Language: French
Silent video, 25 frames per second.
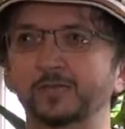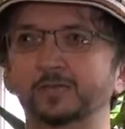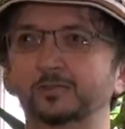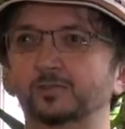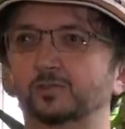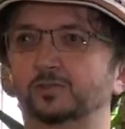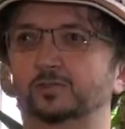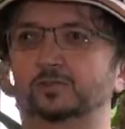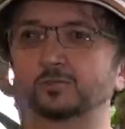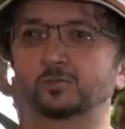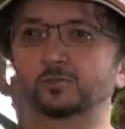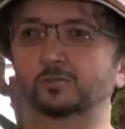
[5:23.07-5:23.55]

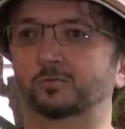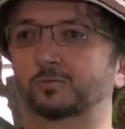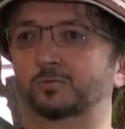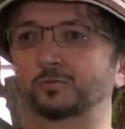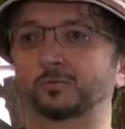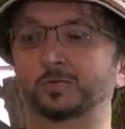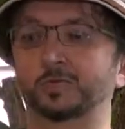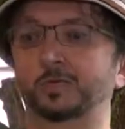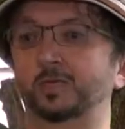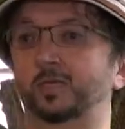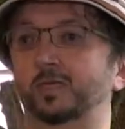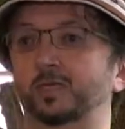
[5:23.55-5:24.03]
ce
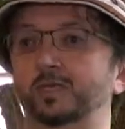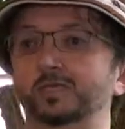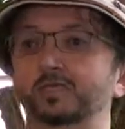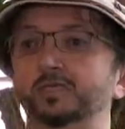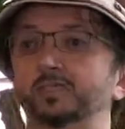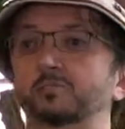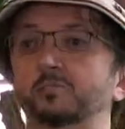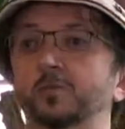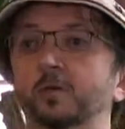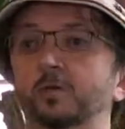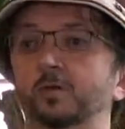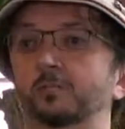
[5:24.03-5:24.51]
sont
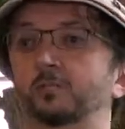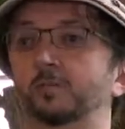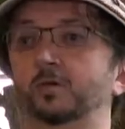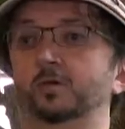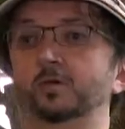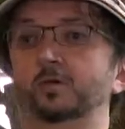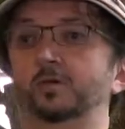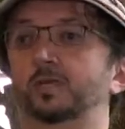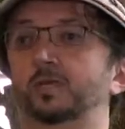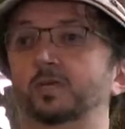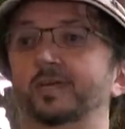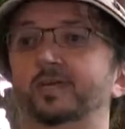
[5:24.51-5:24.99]
les
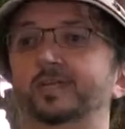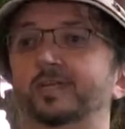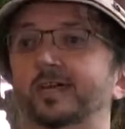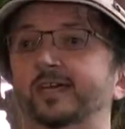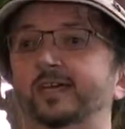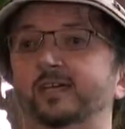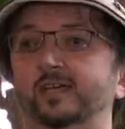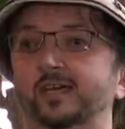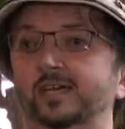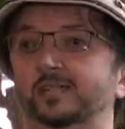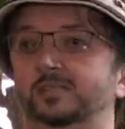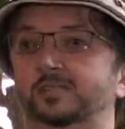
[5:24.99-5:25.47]
immeubles, les
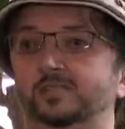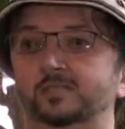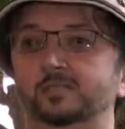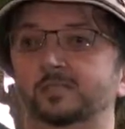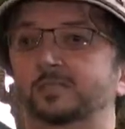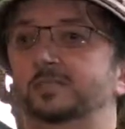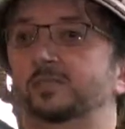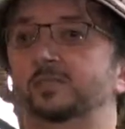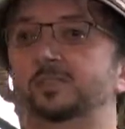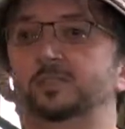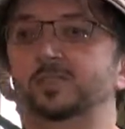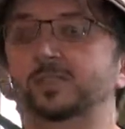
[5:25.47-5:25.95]

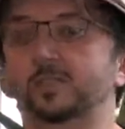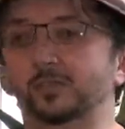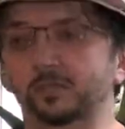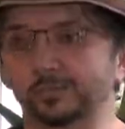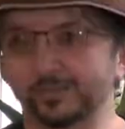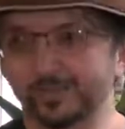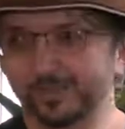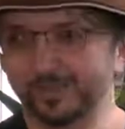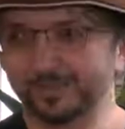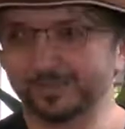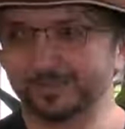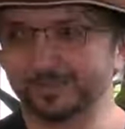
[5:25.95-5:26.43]
carcasses
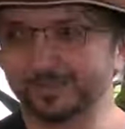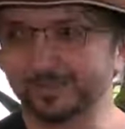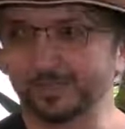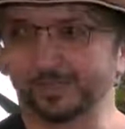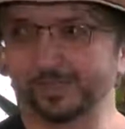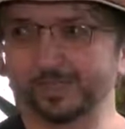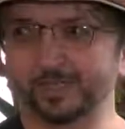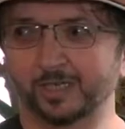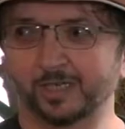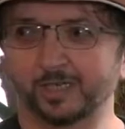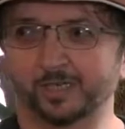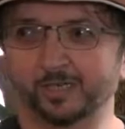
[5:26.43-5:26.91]

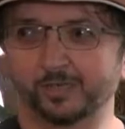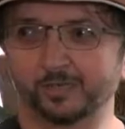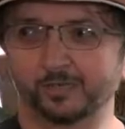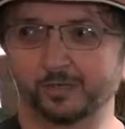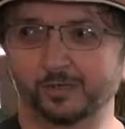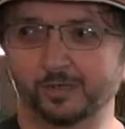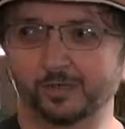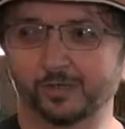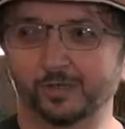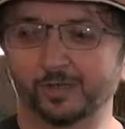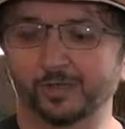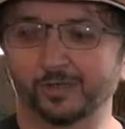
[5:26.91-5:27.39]
gigantesques
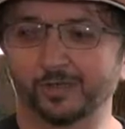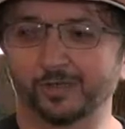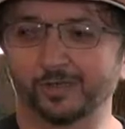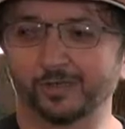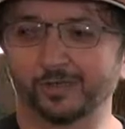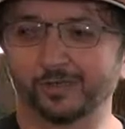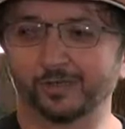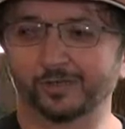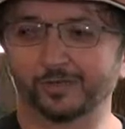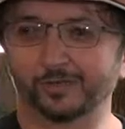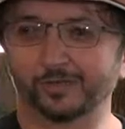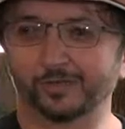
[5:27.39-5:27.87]

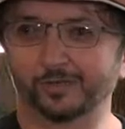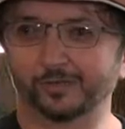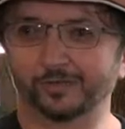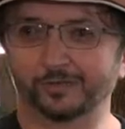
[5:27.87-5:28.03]
de,